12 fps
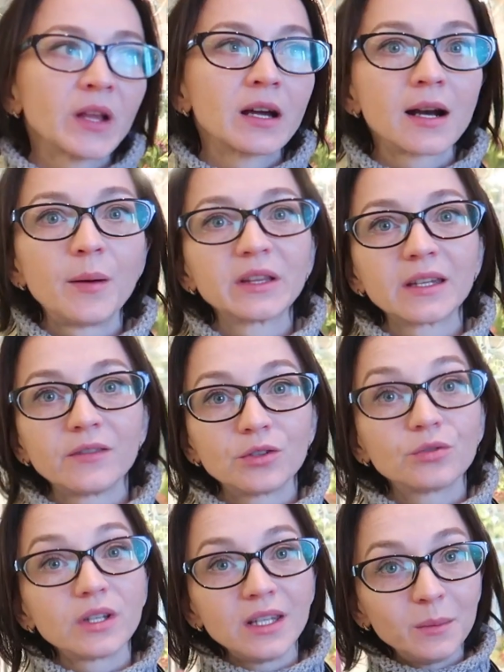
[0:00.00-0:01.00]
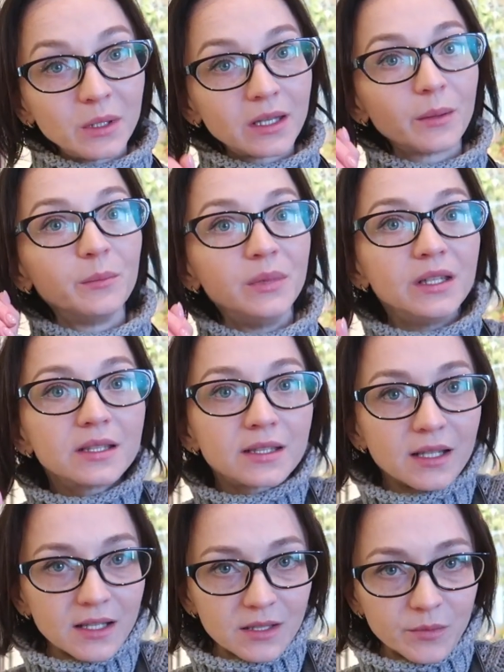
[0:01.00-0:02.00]
грамотно ведут именно
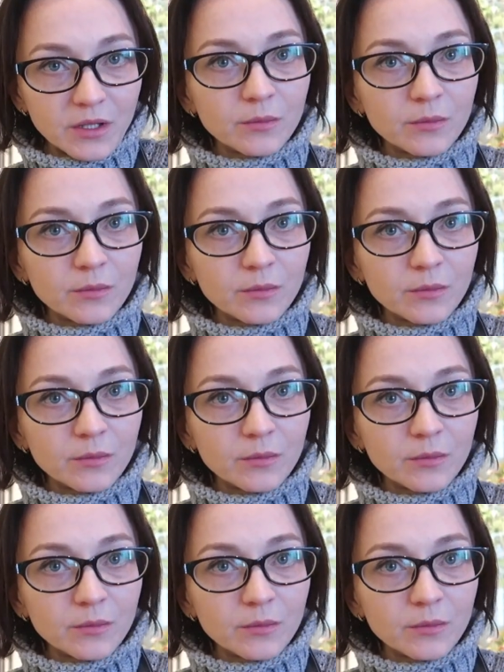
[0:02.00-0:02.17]
бизнес,